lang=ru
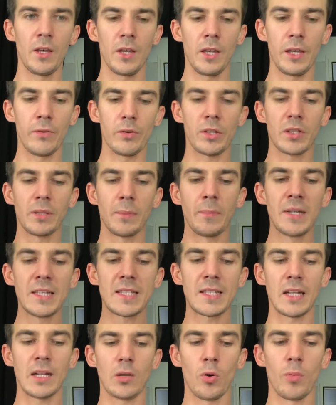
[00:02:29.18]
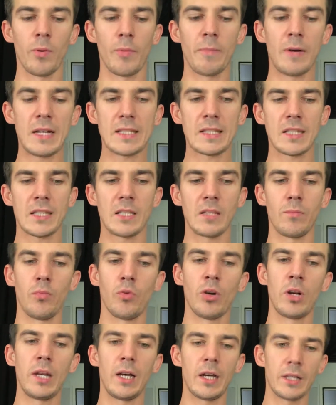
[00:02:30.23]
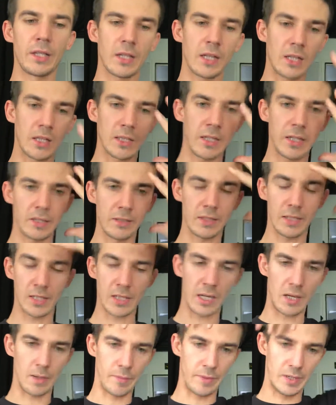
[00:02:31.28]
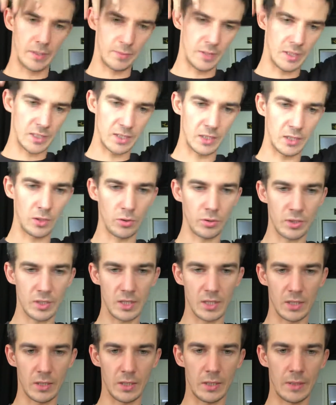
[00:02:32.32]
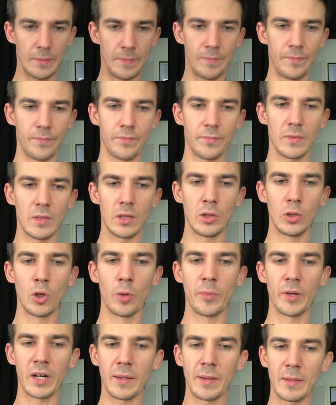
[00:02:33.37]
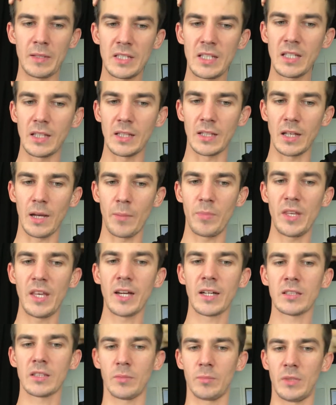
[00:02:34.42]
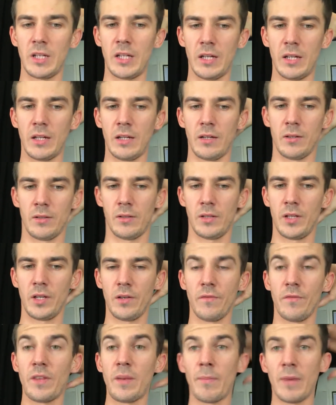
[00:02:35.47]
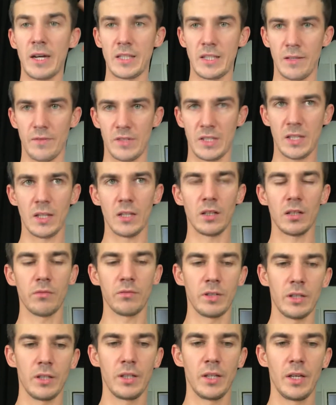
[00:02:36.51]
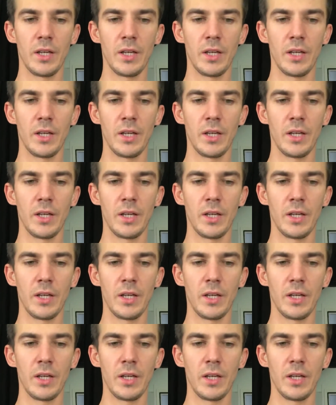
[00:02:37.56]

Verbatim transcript: И вот эта мысль об опасности боли, она какая такая прям, она становится номер один объектом для внимания всей головы.